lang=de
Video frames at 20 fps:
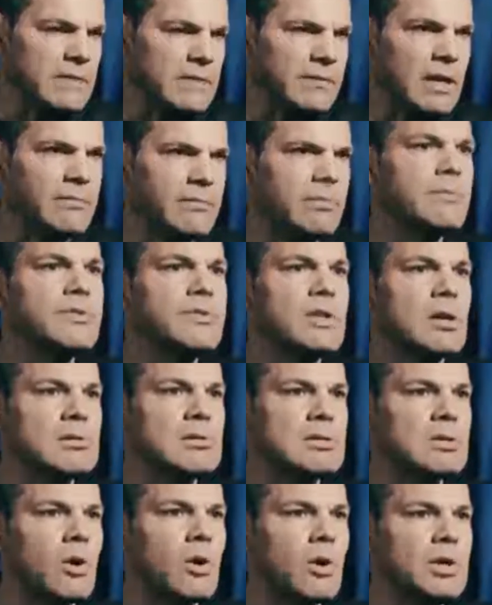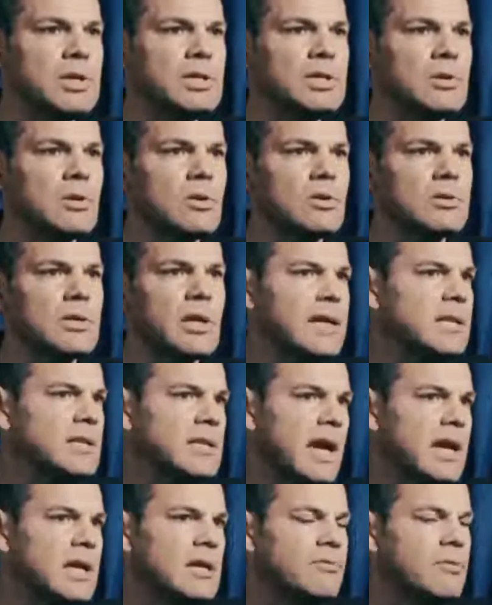Da waren 5000 Leute und äh,
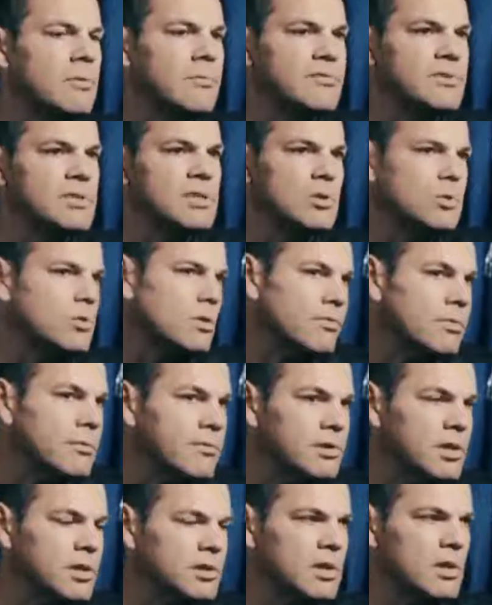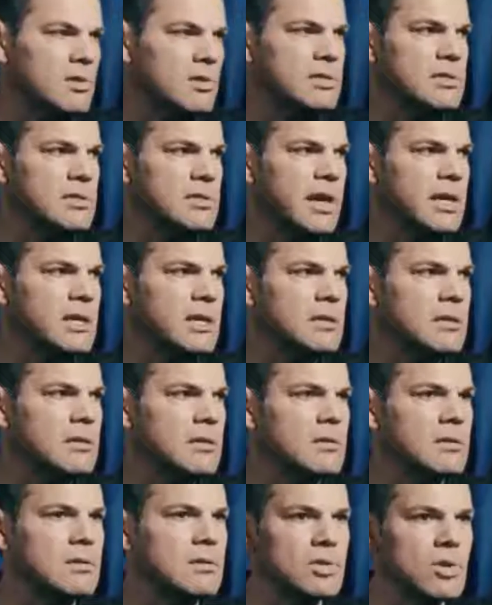hätten eigentlich 50 oder 500.000 sein
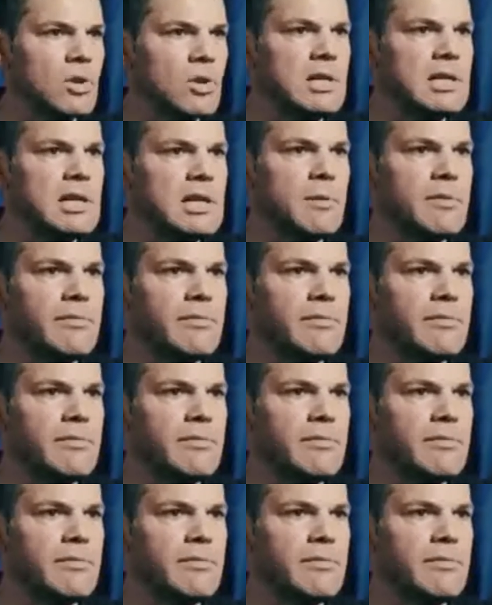äh, sollen.